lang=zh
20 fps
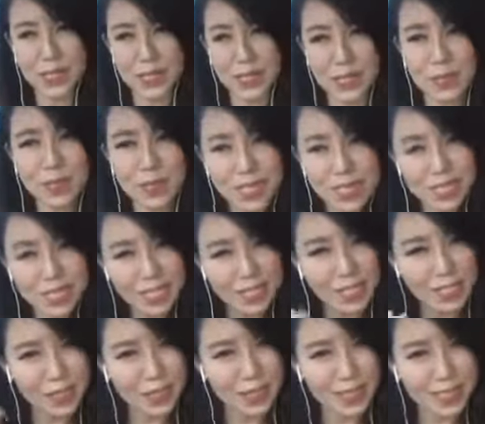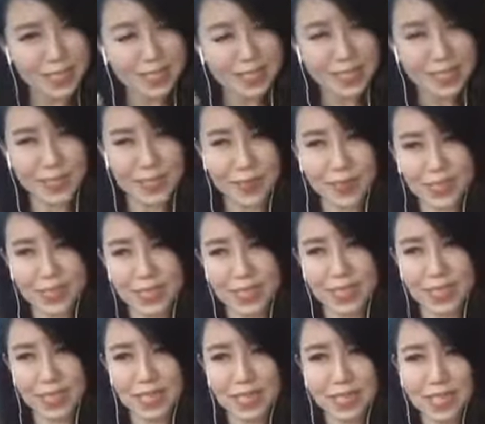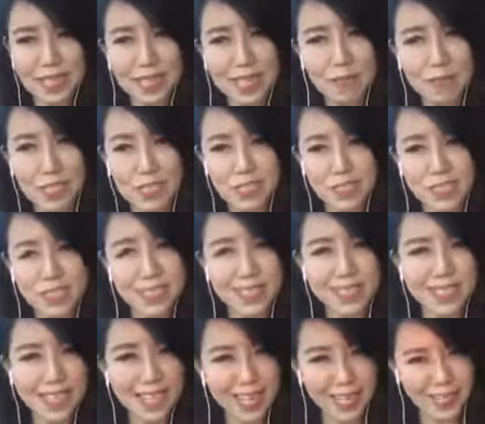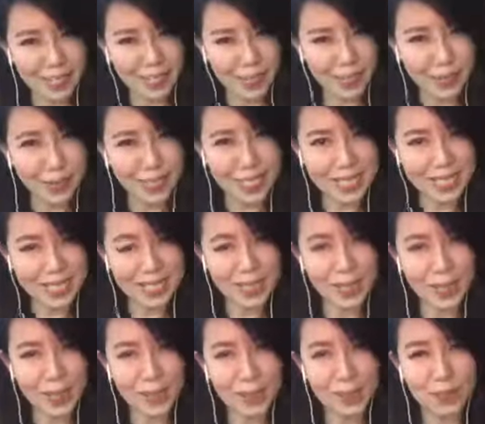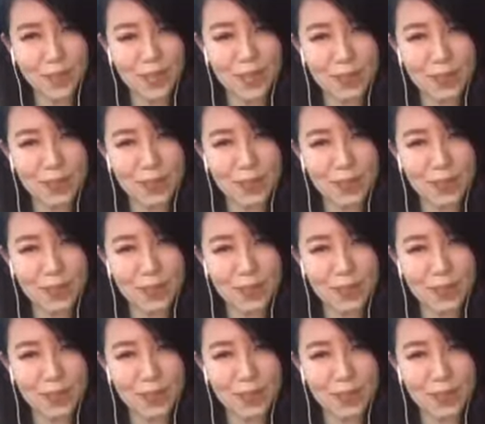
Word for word: 所以我一直在纠结这些东西。那当我学生越来越多的时候，